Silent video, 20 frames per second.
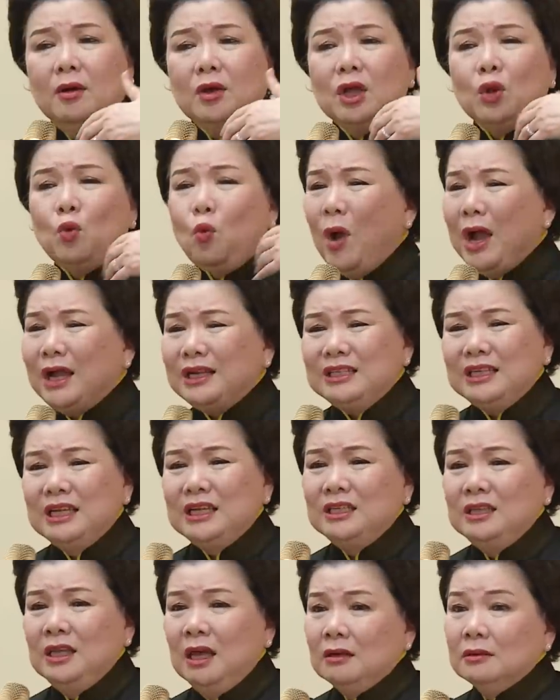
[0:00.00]
cái quá
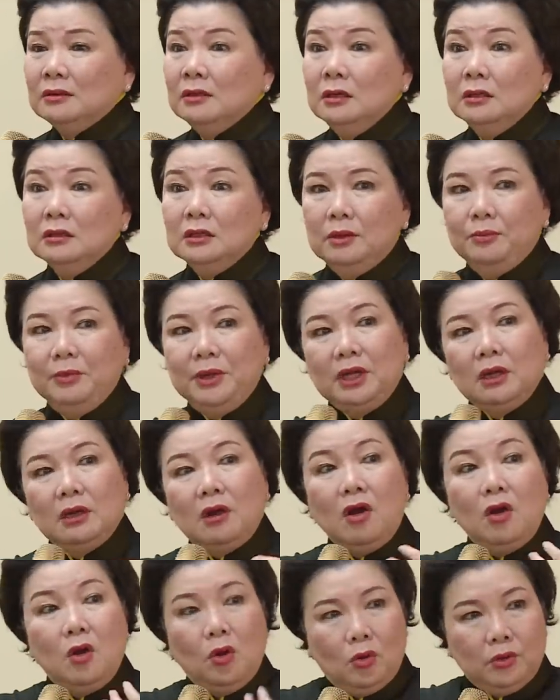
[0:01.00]
trình nhận thức là mình
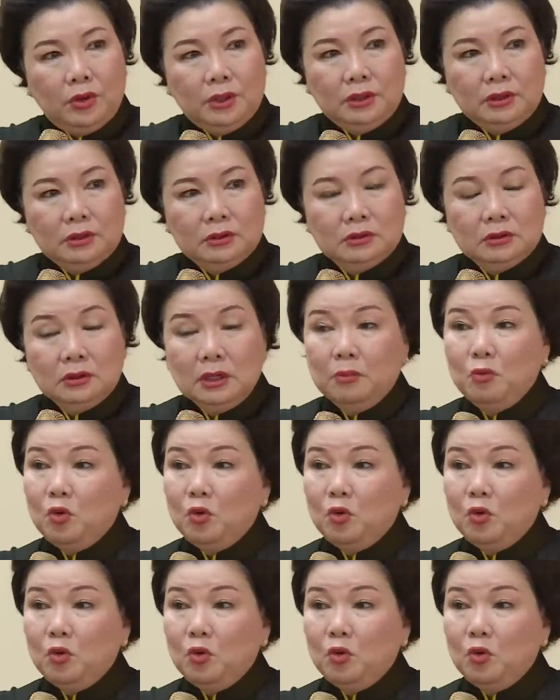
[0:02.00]
có lỗi là